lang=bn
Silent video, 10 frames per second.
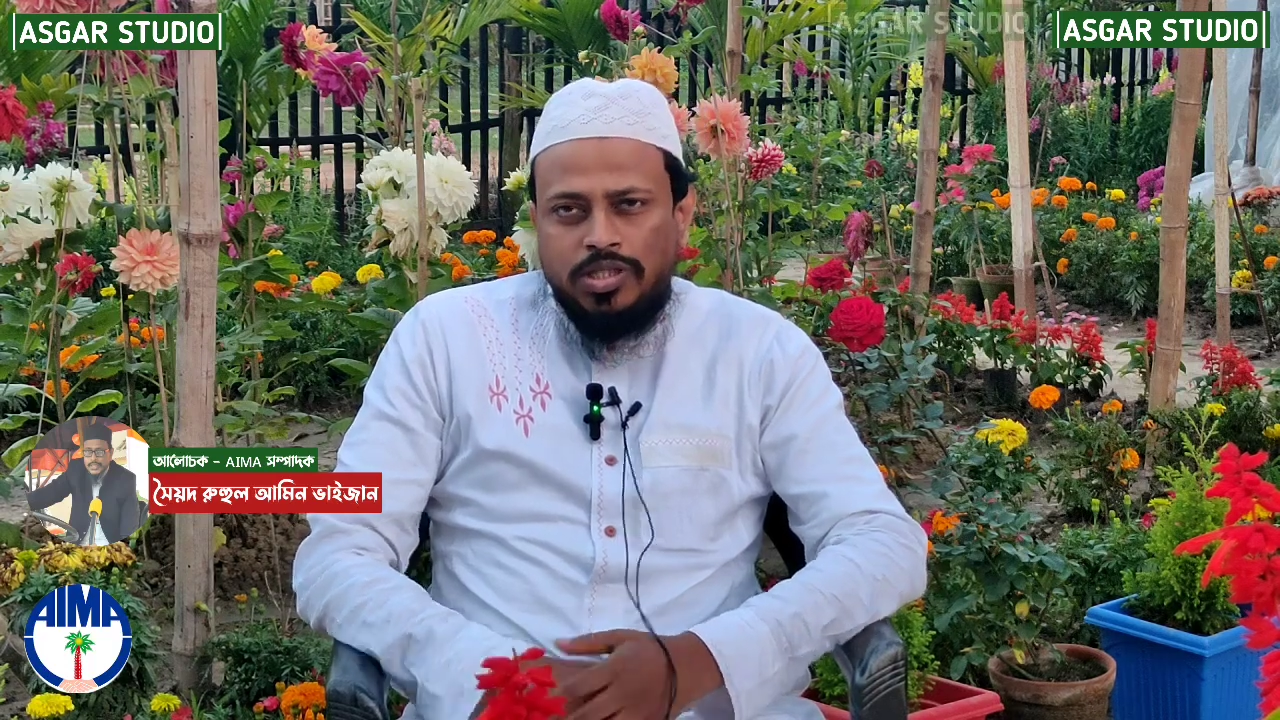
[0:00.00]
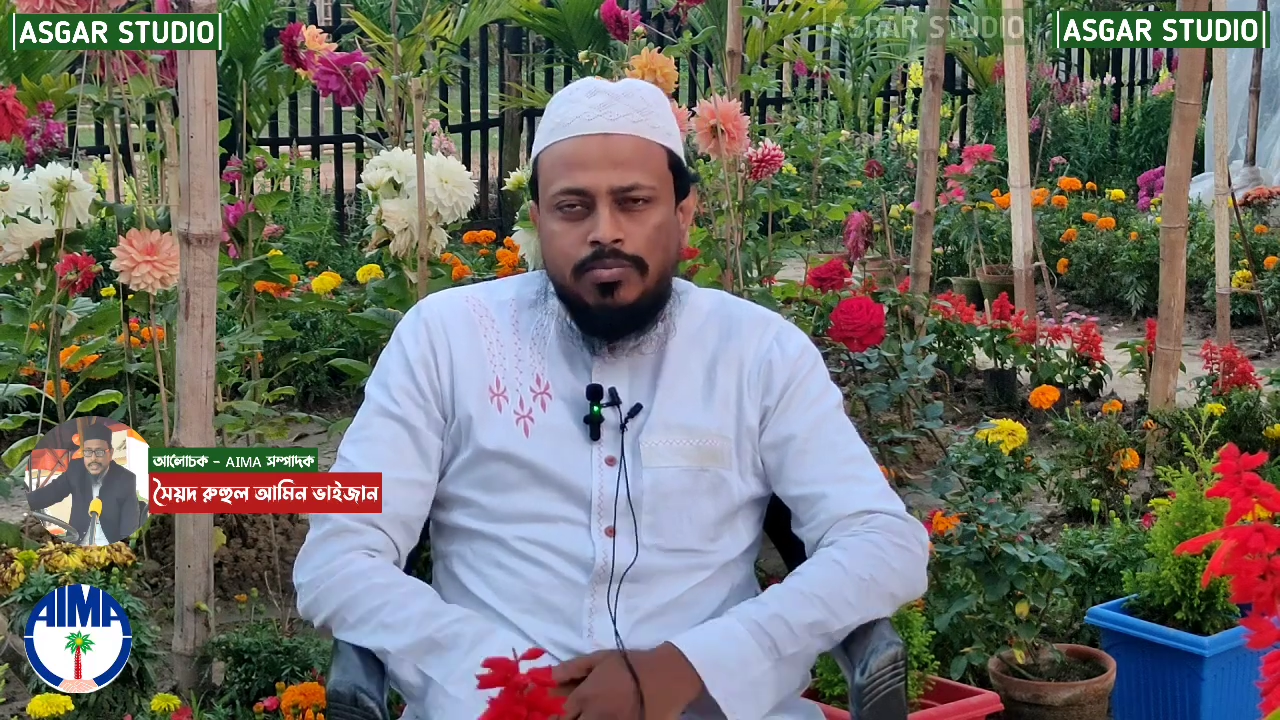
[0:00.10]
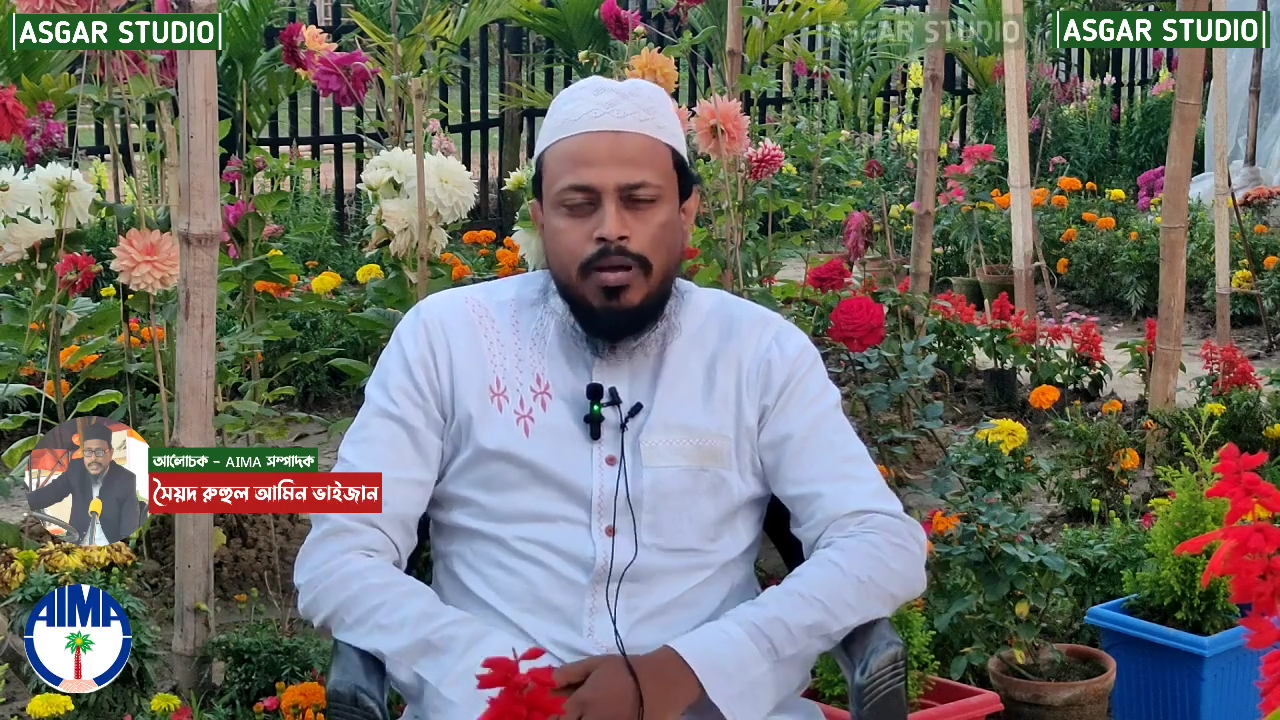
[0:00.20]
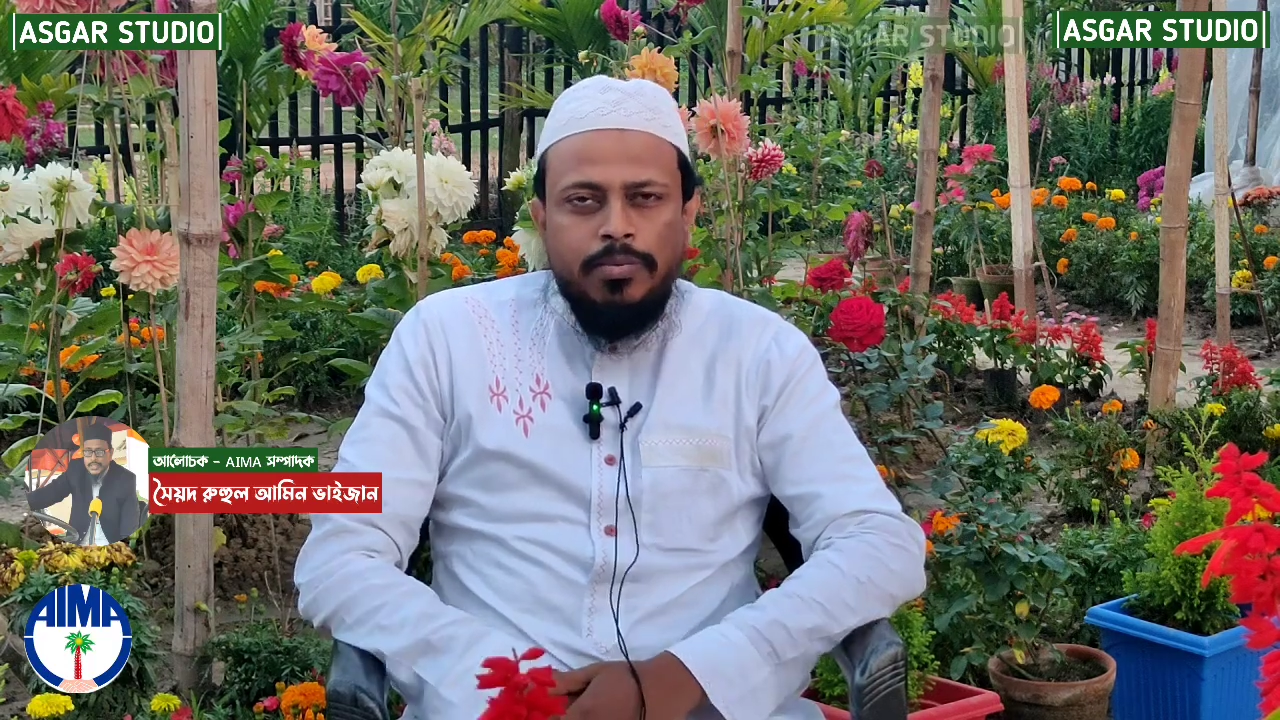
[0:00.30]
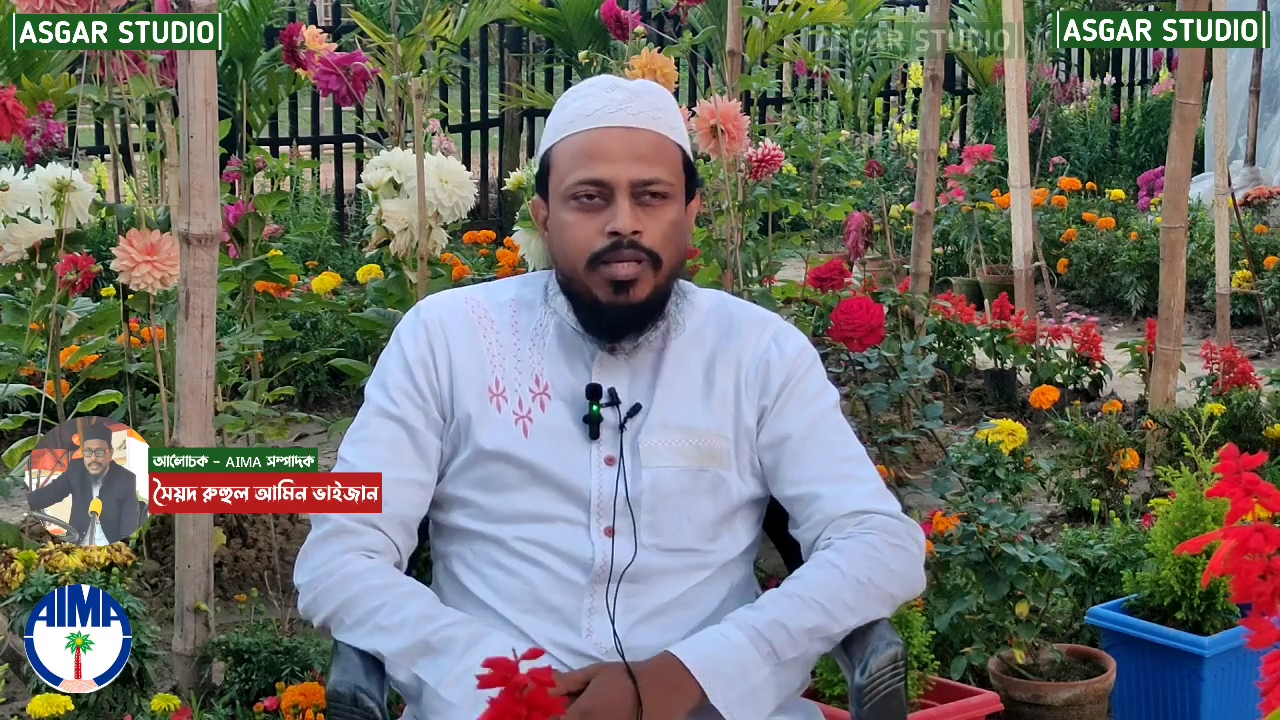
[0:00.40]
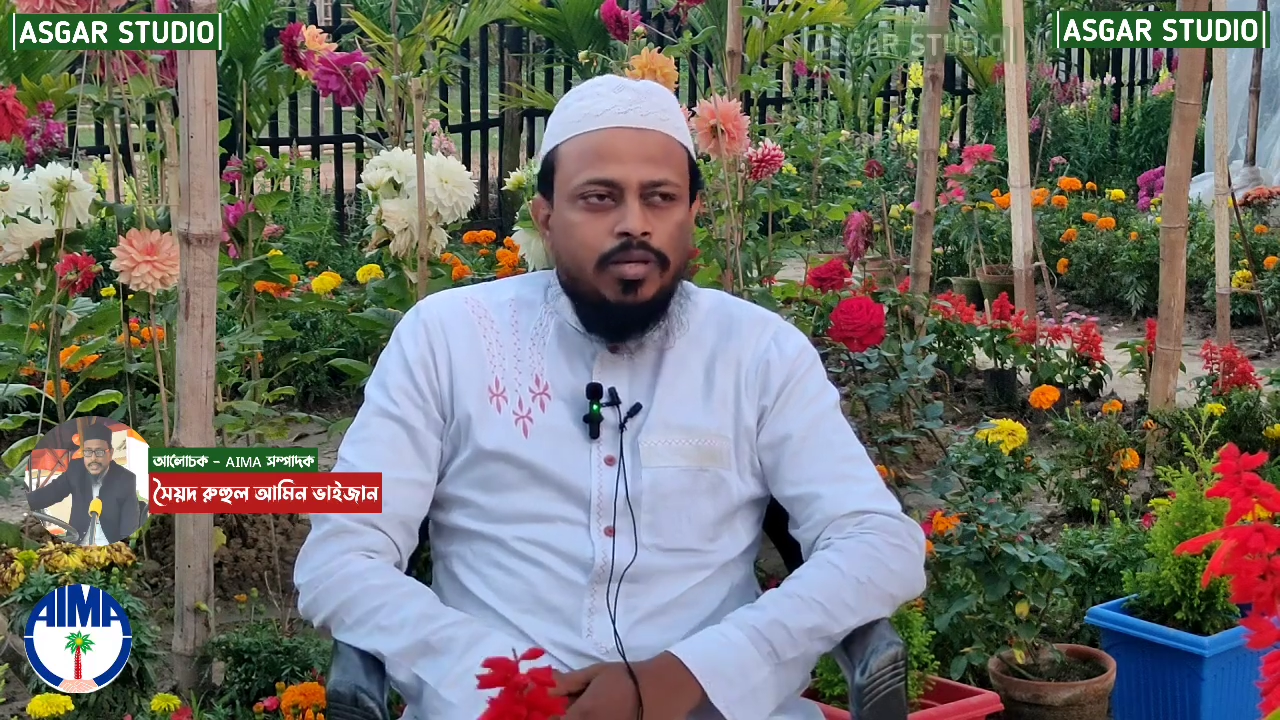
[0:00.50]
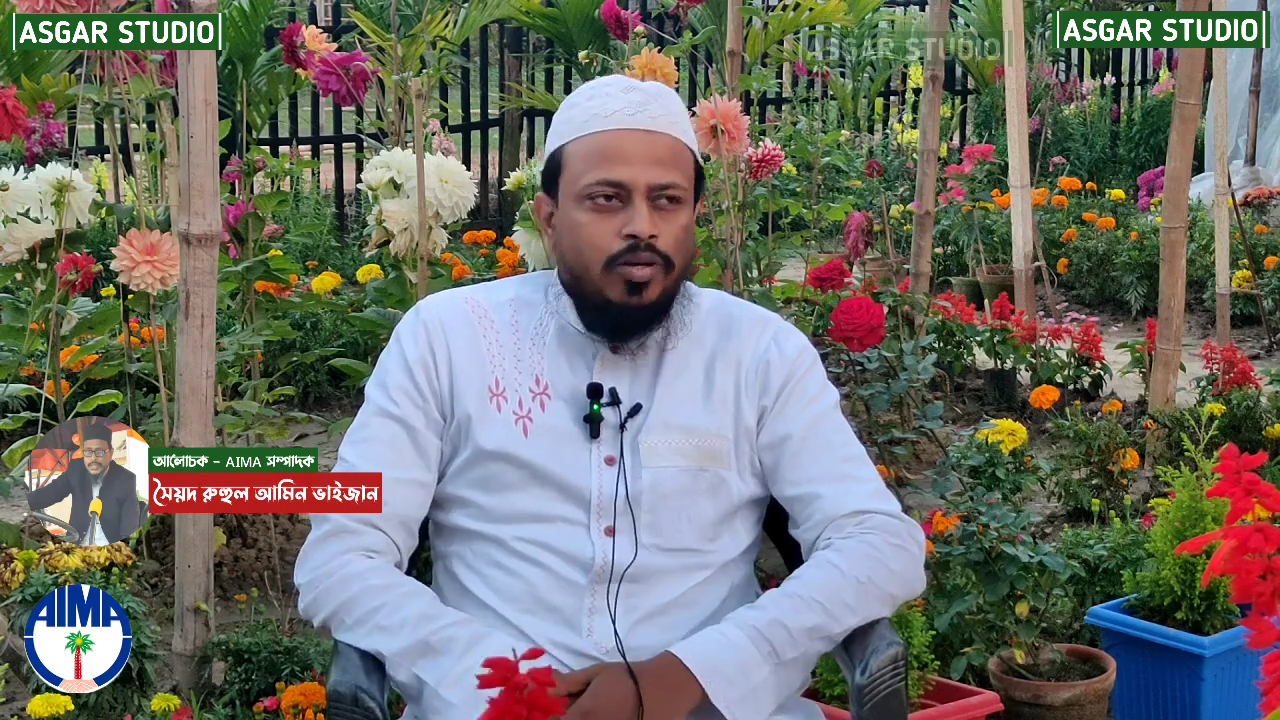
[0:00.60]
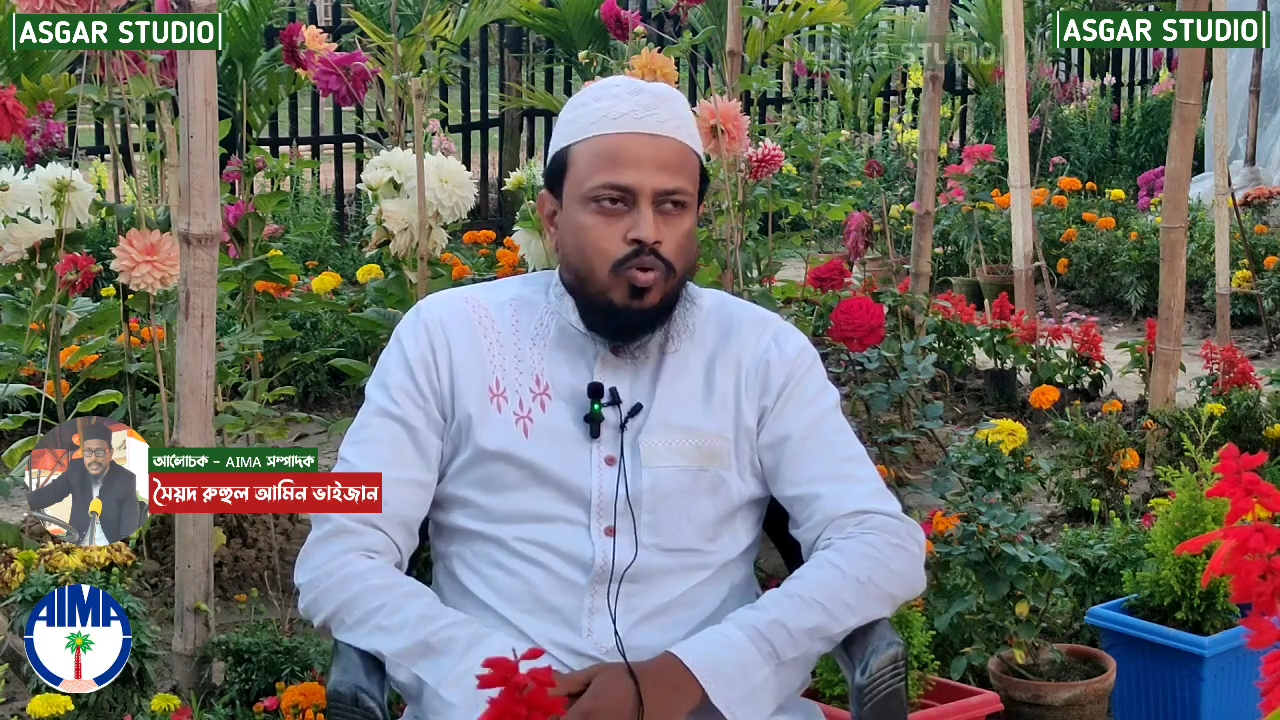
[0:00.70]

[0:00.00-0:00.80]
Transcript: যেভাবে